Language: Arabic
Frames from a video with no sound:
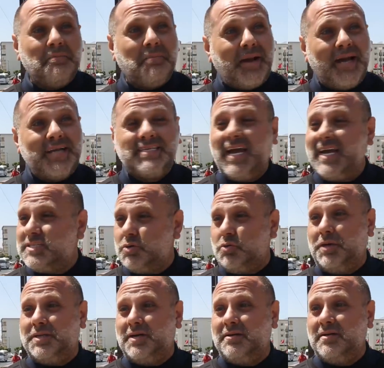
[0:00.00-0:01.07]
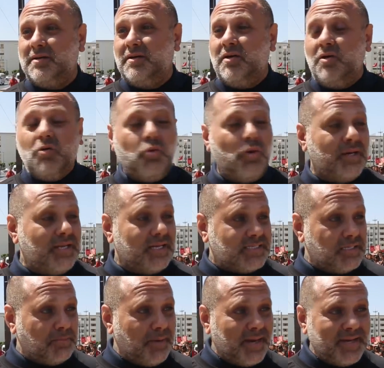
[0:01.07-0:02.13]
بغات حاجه وحده هو
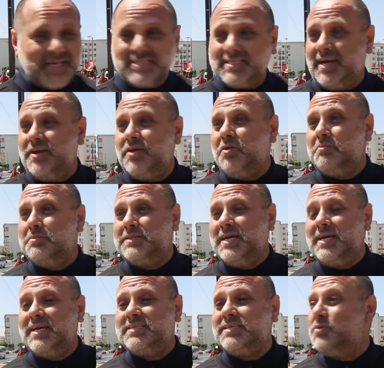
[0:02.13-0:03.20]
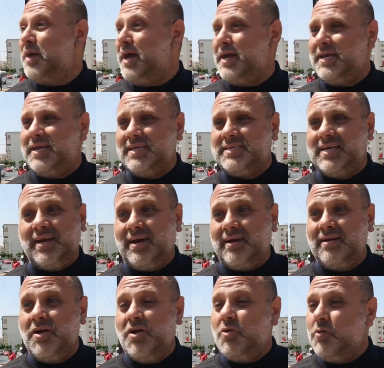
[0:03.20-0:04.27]
الاعتبار يرجع للام ديالها والعائله ديالها
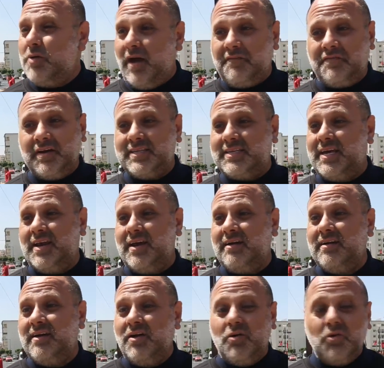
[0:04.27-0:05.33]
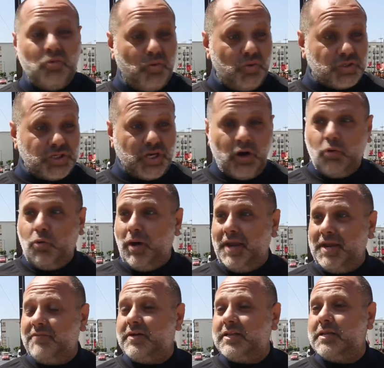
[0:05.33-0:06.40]
والاحفاد ديالها وشنو هو
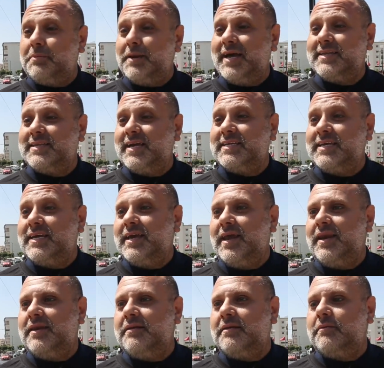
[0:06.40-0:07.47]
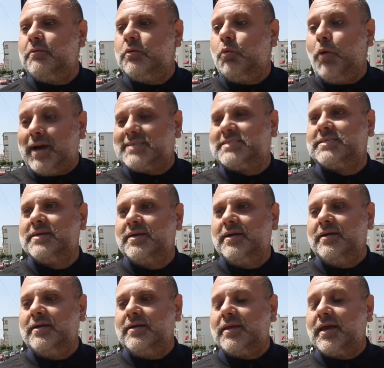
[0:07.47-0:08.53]
احنا في هذه البلاد هذه هي الوقت
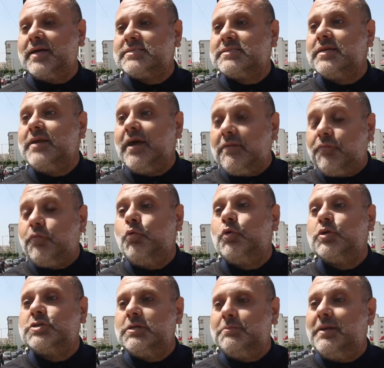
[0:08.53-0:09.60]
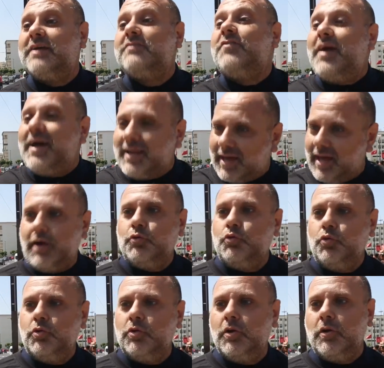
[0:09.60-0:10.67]
اللي خصنا نعرفوا واش البلاد فيها
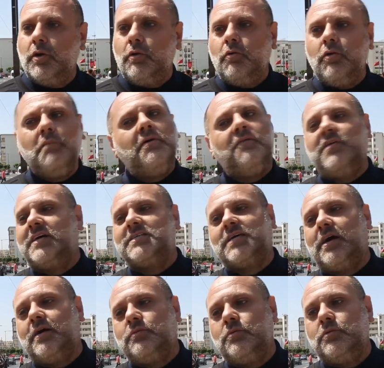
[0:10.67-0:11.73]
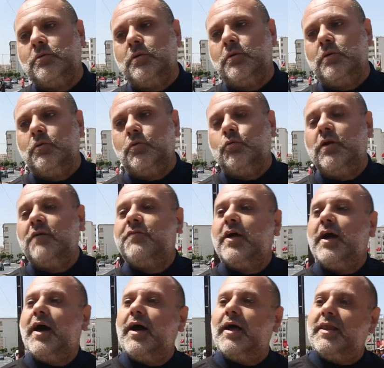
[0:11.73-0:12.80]
القانون ولا ما فيهاش قانون ولا
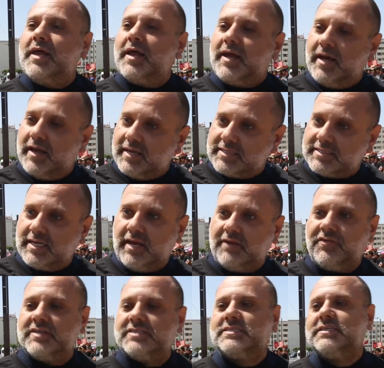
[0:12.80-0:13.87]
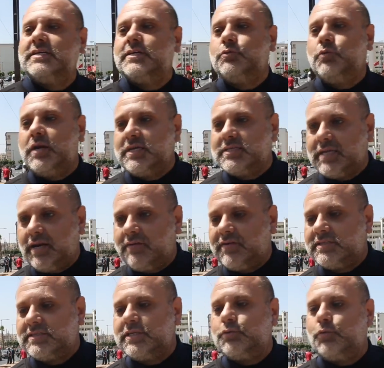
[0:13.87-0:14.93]
فيها لا راه انا تنعرف هذا السيد ولا انا تنعرف
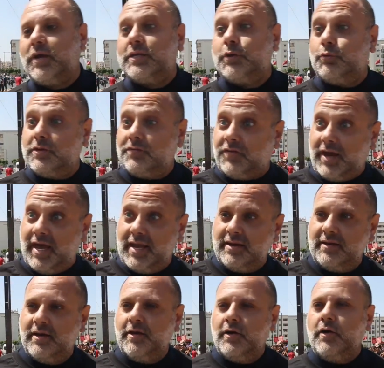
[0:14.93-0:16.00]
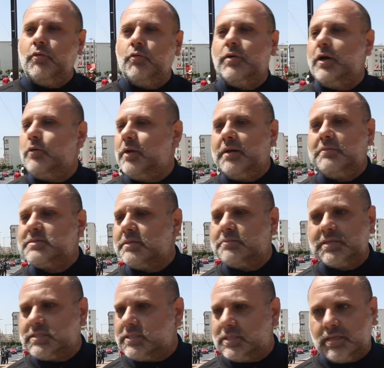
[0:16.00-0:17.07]
هذا السيد ولا هذا ولد فلان ولا انا ما
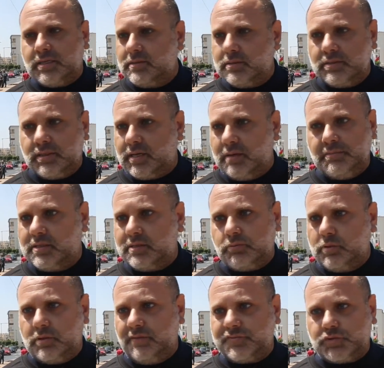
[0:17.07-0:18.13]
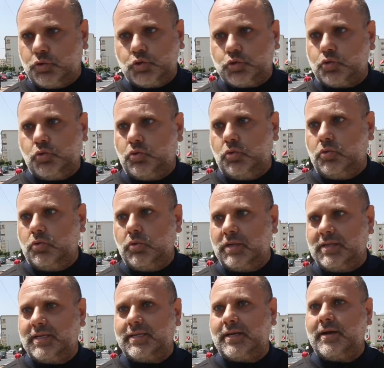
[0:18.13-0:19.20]
تنبغيش كلمه ولد الفشوش
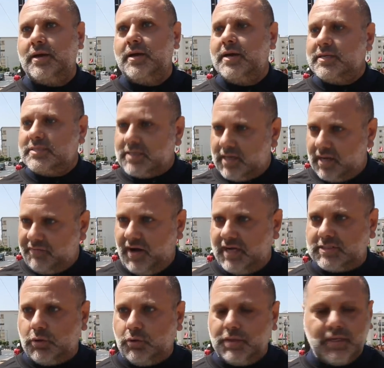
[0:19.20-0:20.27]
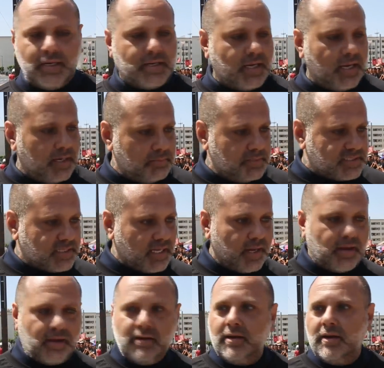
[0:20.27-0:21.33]
وهاد الهضره تنعرف حاجه وحده كاينه
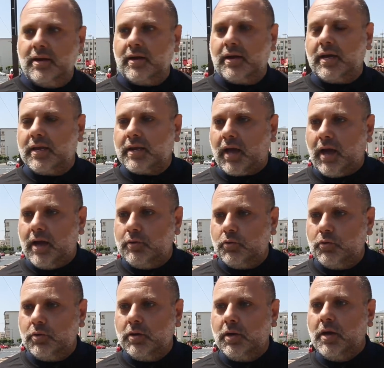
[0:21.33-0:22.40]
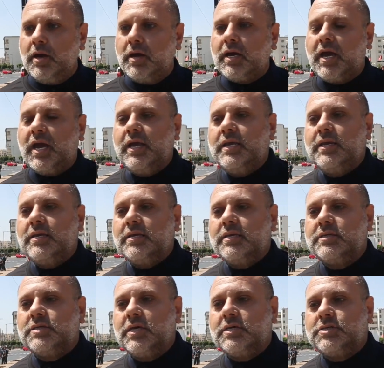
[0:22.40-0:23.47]
مسطره كاين قانون كاين
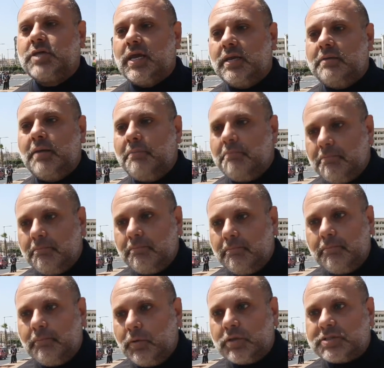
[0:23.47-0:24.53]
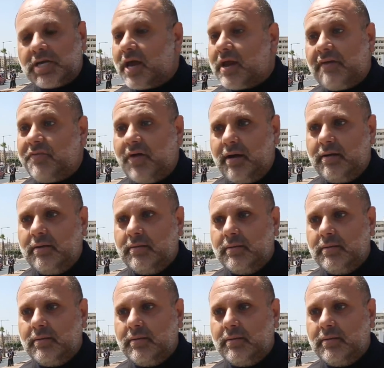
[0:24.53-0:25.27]
جريمه معترفه